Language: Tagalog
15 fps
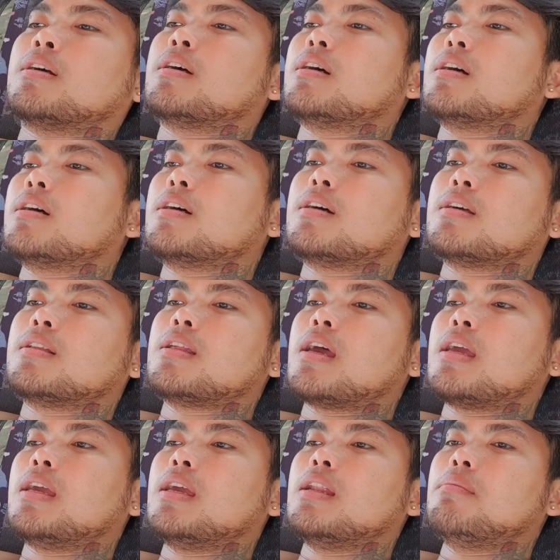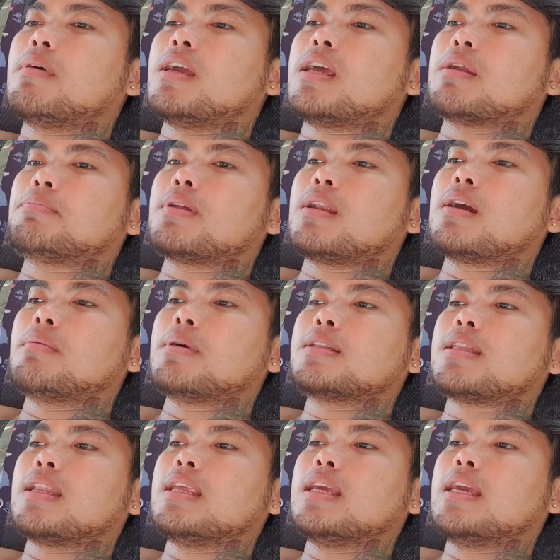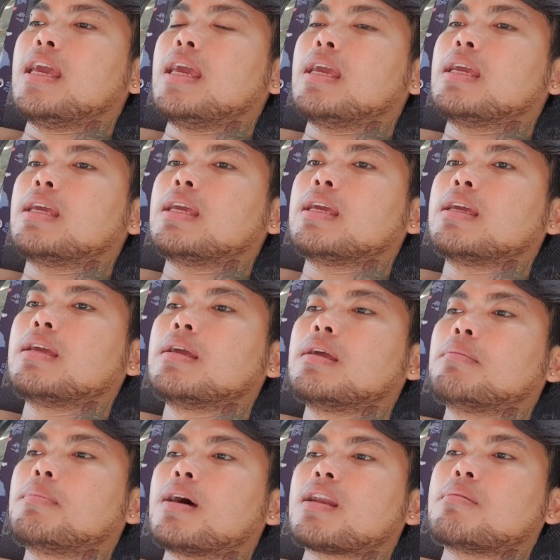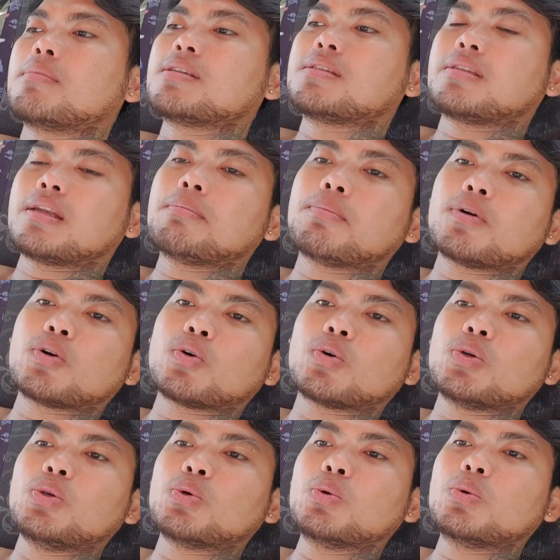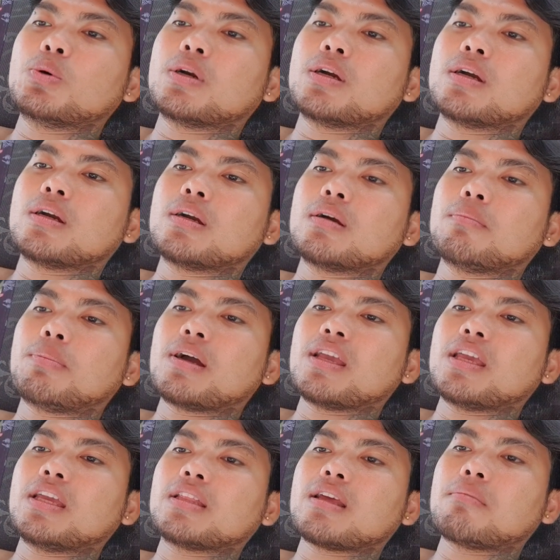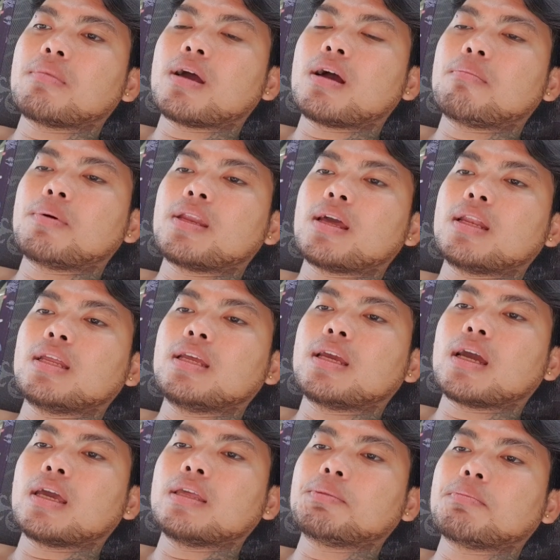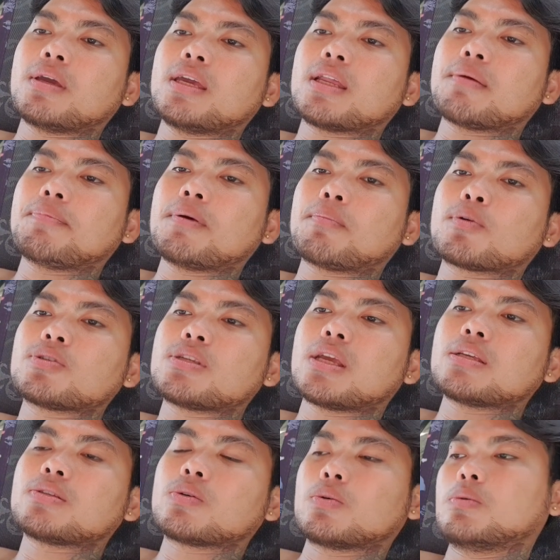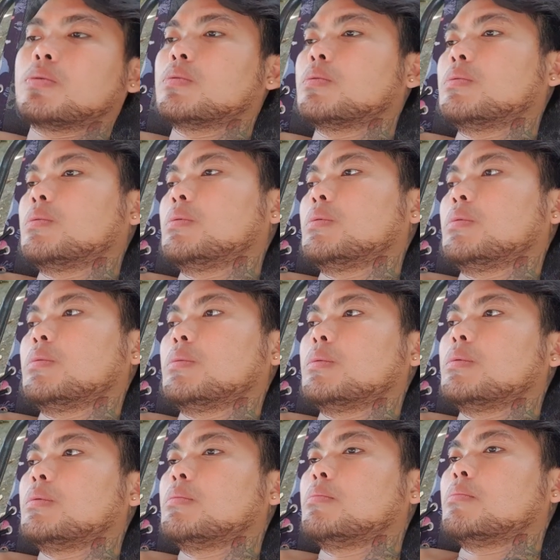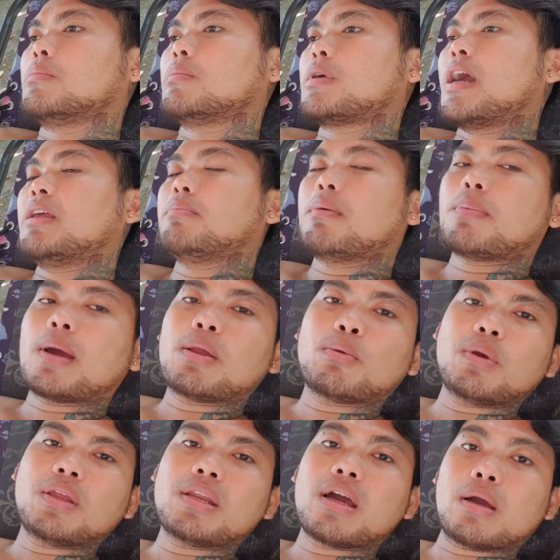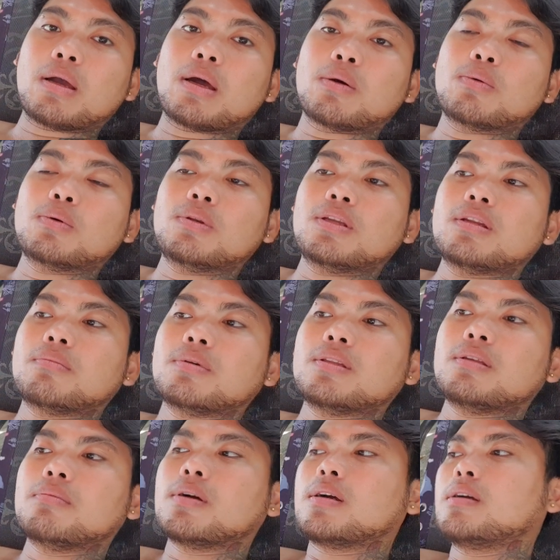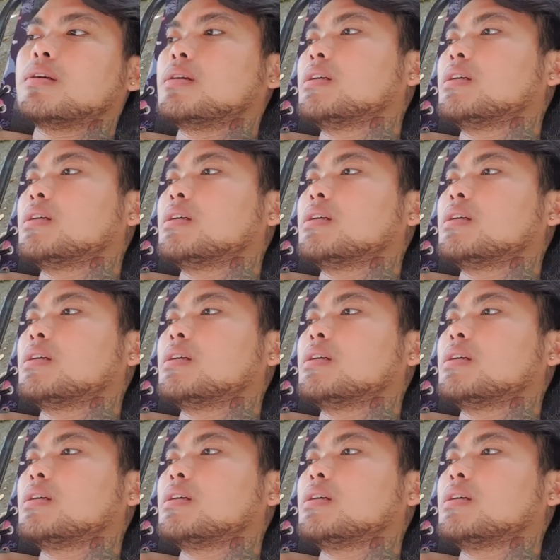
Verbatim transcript: Uh, dahil mahirap talaga magtanige. Parang mas trip ko yung uh, pangingitang mga kapanalig kahit mahirap na proseso kahit pa paano eh nakakahuli naman 'di ba?